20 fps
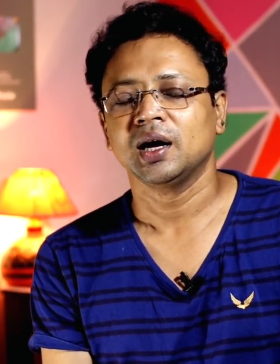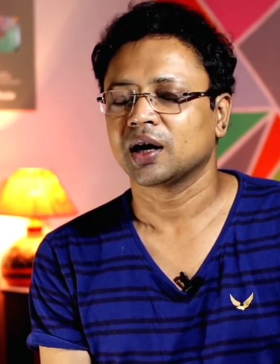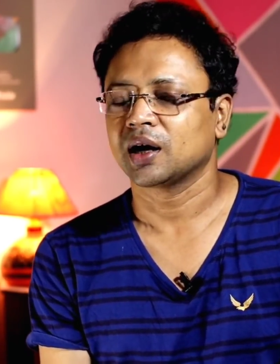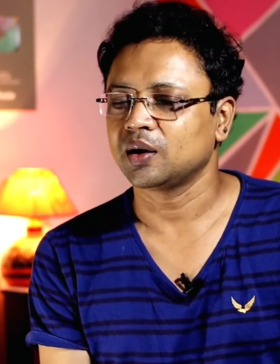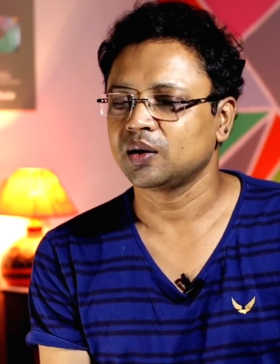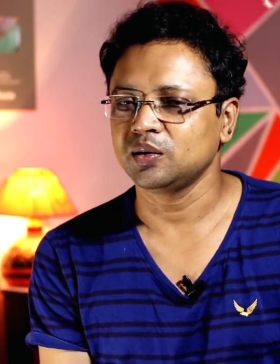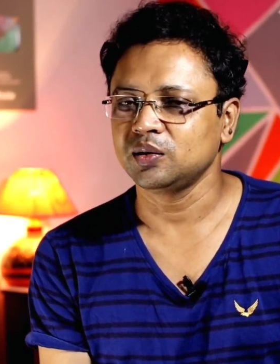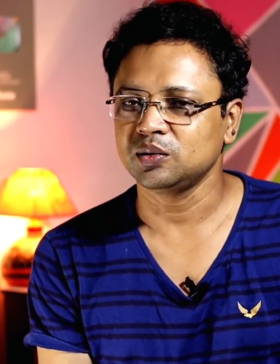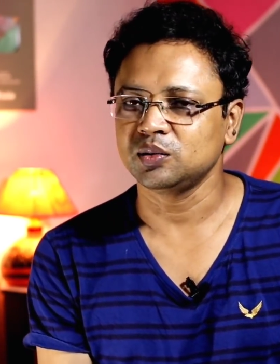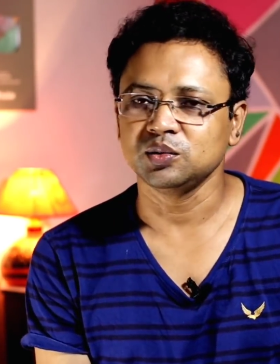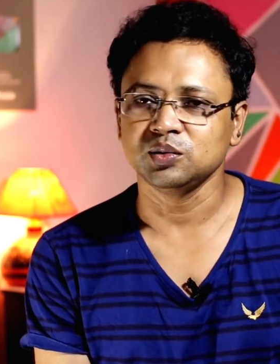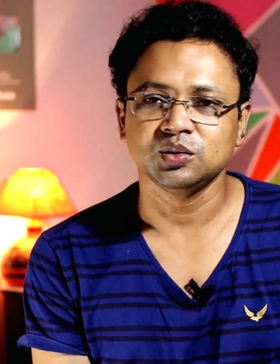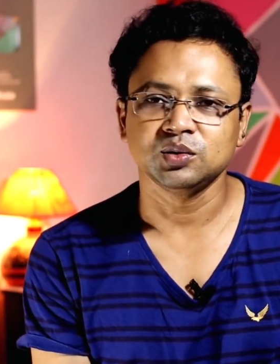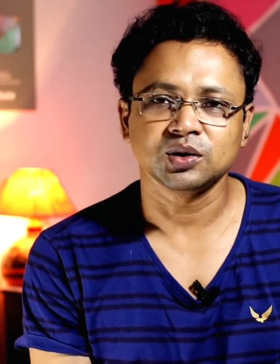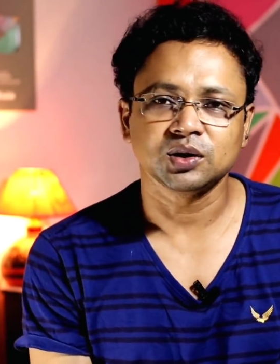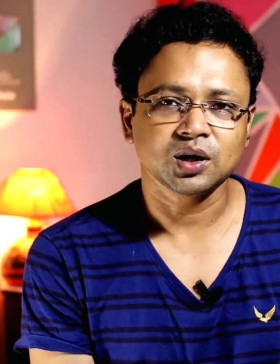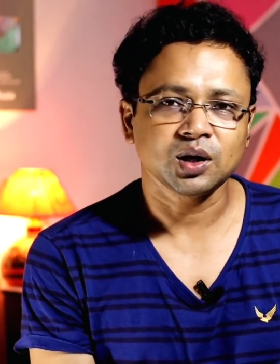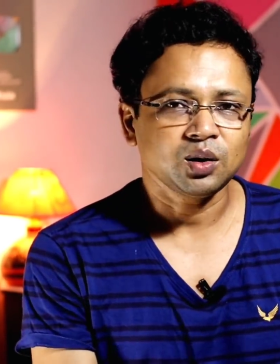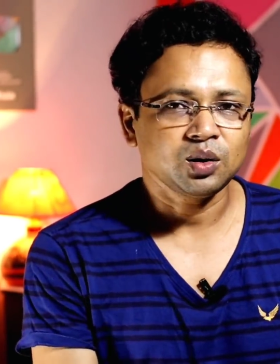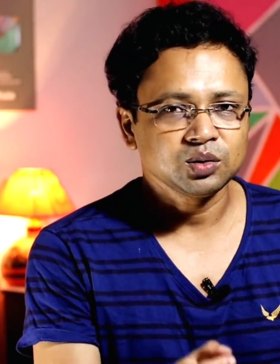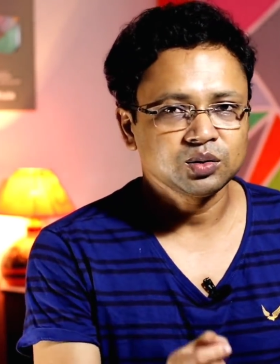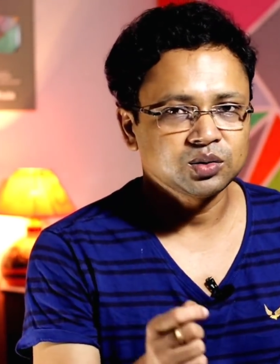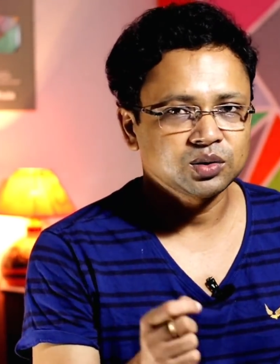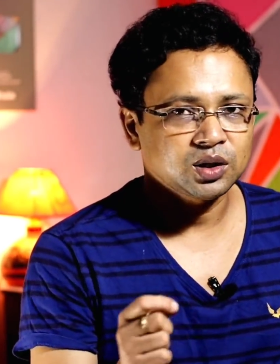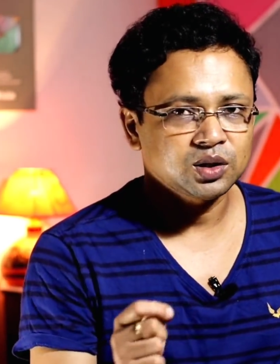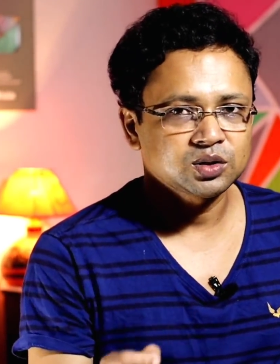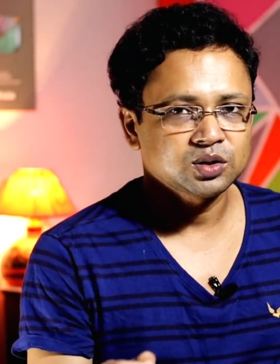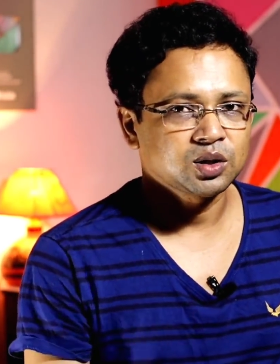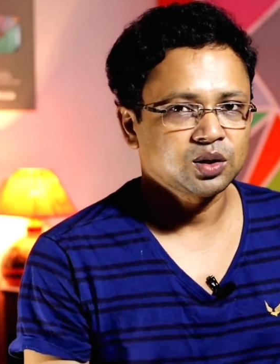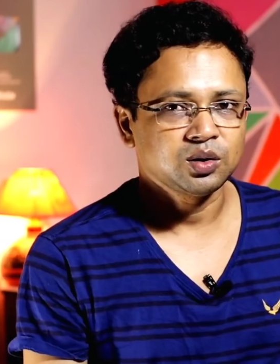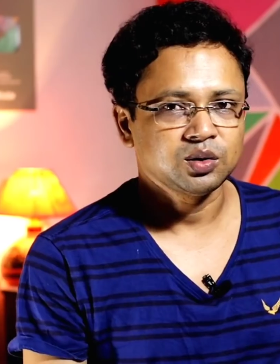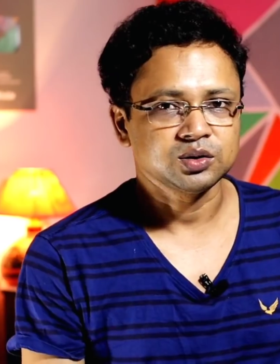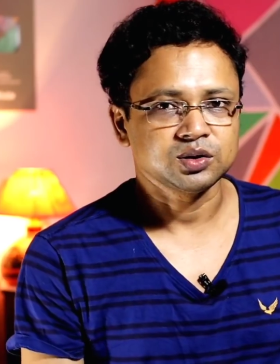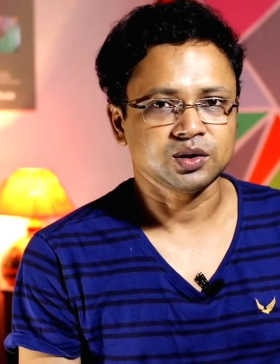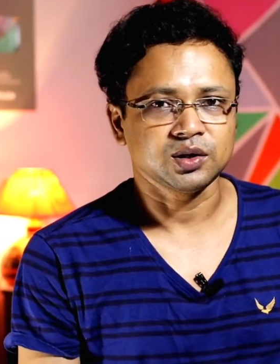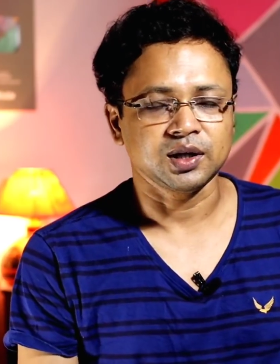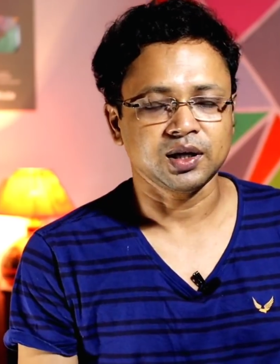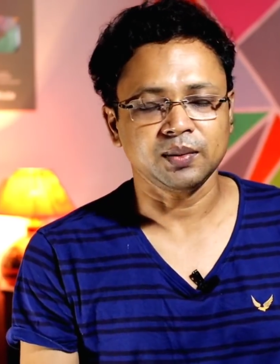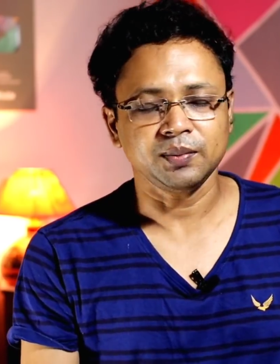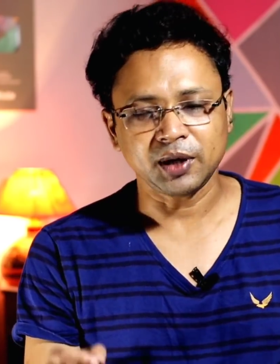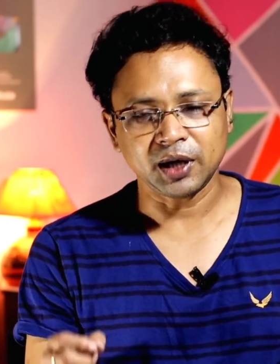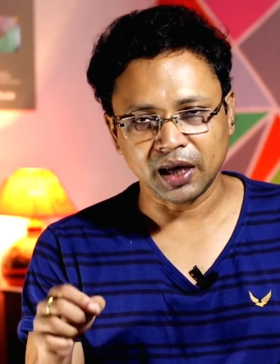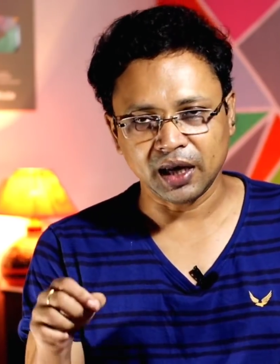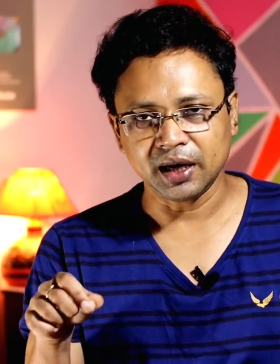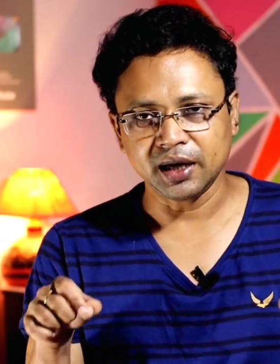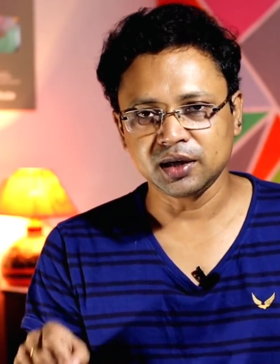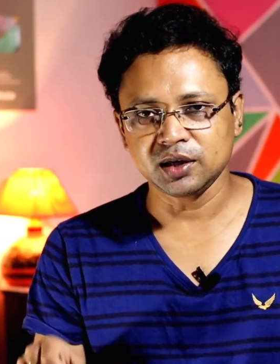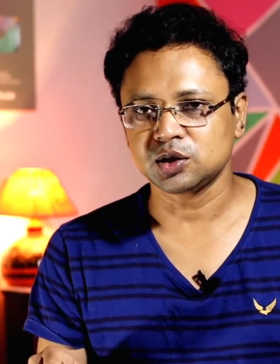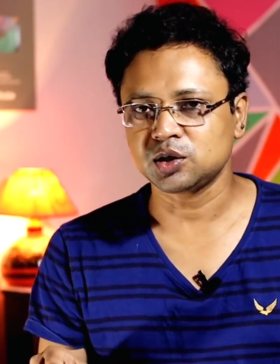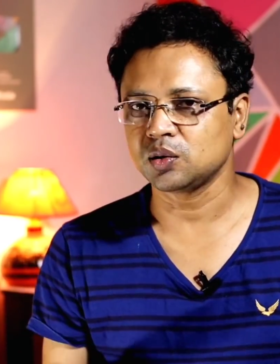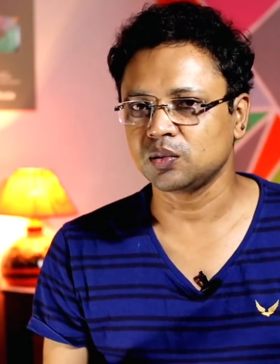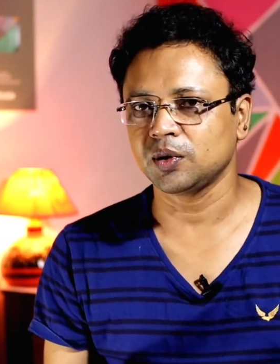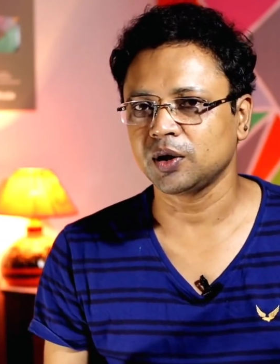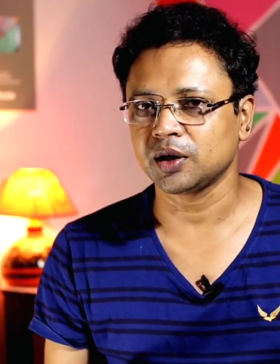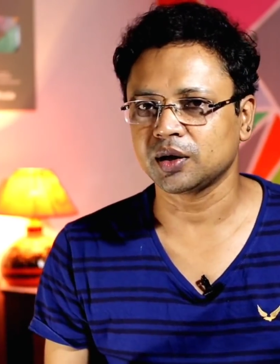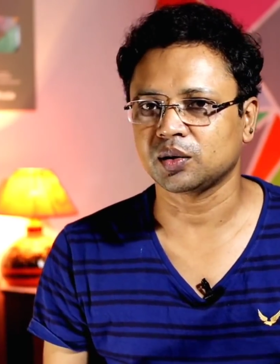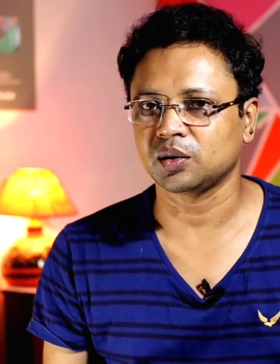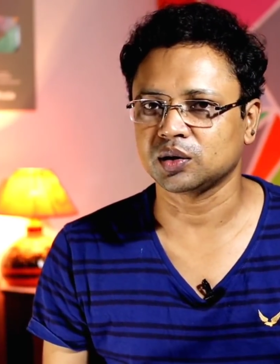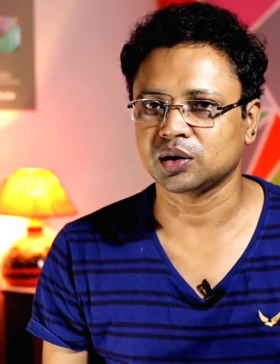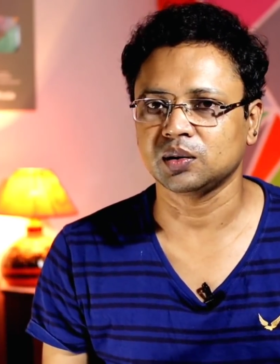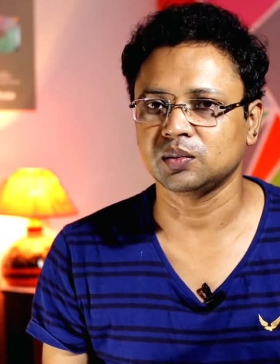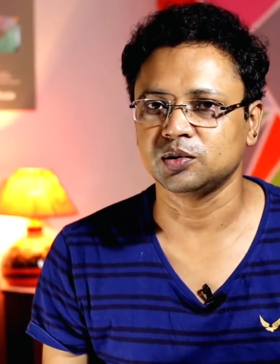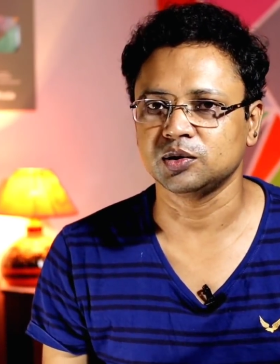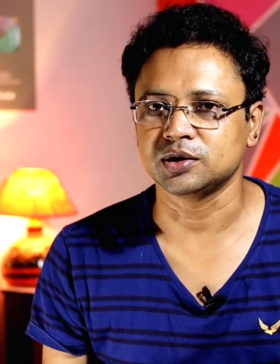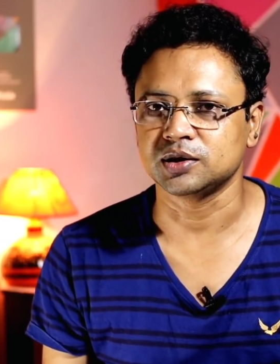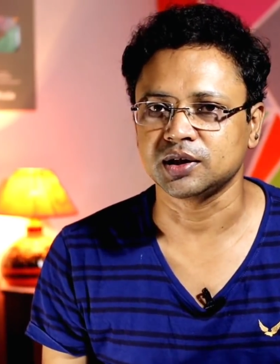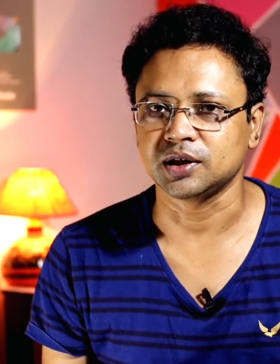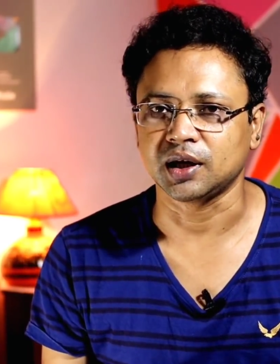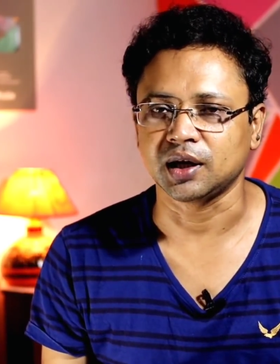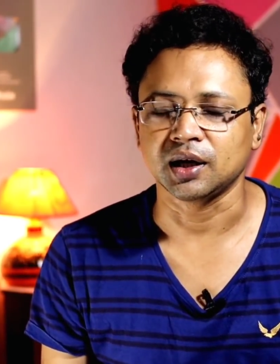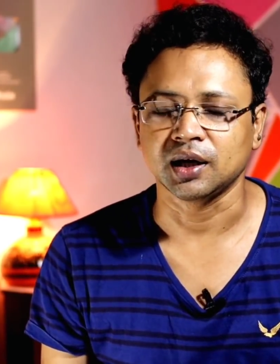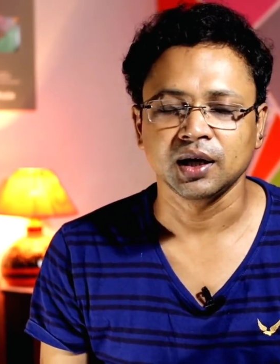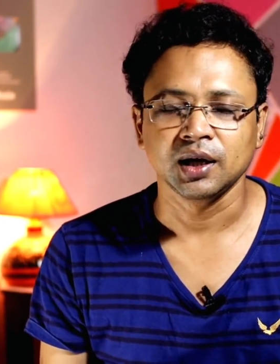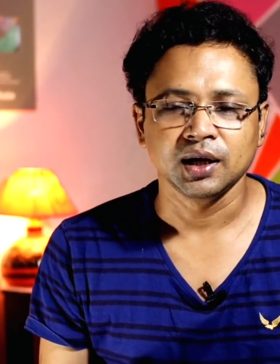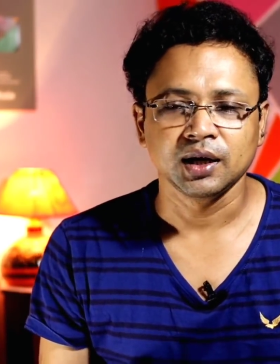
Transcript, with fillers: কারণ উত্তরটা অতটাও সহজ নয় আমি এই সময়ের কথা বলছি না